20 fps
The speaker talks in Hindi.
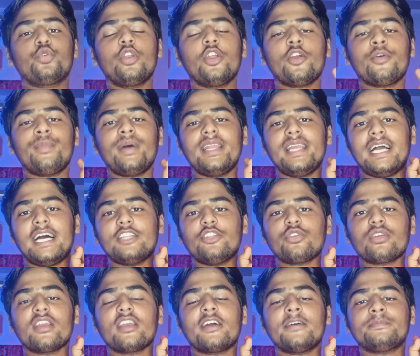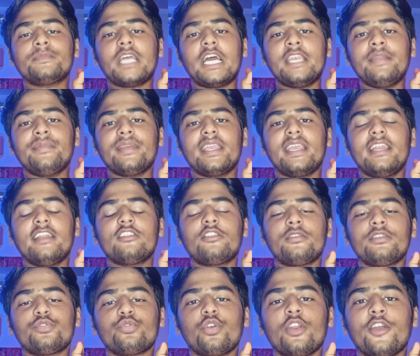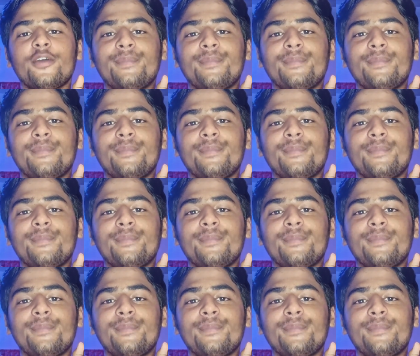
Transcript: सूर्य कुमार यादव की कप्तानी में खेले तो सूर्य